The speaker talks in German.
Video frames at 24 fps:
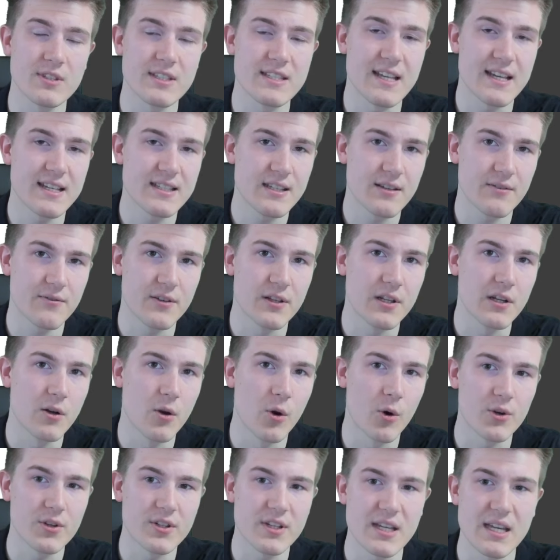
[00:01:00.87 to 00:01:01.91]
sehr, sehr viele
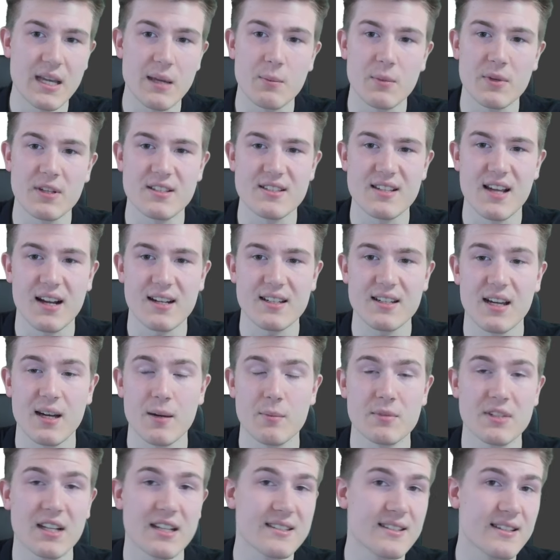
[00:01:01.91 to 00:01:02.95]
Leute eben gesagt
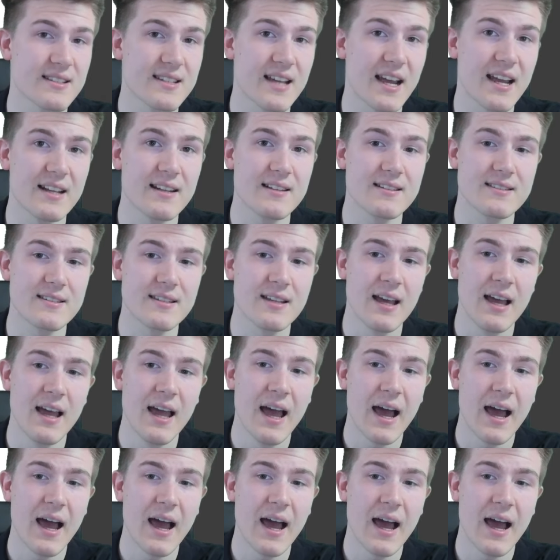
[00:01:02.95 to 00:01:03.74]
haben, dass das alles